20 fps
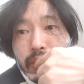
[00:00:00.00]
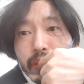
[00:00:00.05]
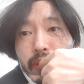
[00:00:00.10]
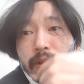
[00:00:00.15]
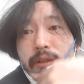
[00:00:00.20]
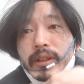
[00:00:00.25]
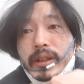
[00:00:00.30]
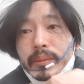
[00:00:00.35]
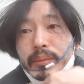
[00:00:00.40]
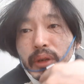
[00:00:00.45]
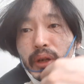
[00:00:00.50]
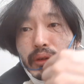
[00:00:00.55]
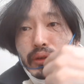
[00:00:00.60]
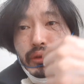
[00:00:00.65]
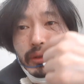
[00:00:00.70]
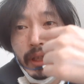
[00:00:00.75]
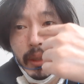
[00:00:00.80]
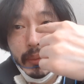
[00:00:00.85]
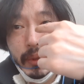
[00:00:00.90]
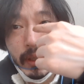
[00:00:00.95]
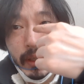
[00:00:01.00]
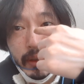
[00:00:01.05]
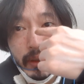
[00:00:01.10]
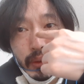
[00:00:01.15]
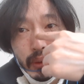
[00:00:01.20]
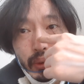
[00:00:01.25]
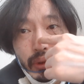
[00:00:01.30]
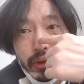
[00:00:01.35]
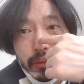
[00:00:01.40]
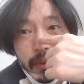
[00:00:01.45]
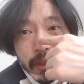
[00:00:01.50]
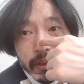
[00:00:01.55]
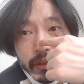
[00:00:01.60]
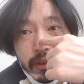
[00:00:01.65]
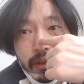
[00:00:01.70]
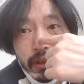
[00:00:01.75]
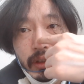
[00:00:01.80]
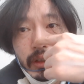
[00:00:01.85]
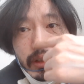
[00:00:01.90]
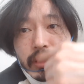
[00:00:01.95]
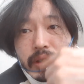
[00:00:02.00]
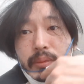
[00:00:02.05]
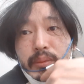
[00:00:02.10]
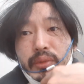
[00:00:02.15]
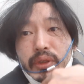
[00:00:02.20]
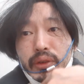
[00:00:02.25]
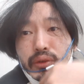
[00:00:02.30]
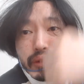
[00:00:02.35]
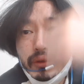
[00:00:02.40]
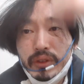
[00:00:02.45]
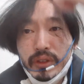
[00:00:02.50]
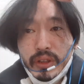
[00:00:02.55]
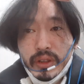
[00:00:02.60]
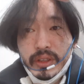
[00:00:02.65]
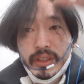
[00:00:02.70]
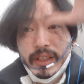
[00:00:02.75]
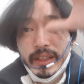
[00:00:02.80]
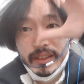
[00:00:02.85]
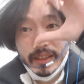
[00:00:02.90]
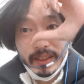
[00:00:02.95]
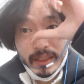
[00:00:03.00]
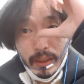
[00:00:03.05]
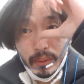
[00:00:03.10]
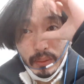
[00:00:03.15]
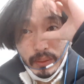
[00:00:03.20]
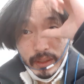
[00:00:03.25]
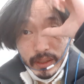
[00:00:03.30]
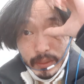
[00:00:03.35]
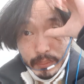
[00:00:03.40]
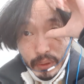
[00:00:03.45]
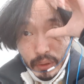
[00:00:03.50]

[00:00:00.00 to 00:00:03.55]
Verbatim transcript: 6월이랑 평균하면 한 요쯤에서 평균 거리가 딱 나올 거 아니에요.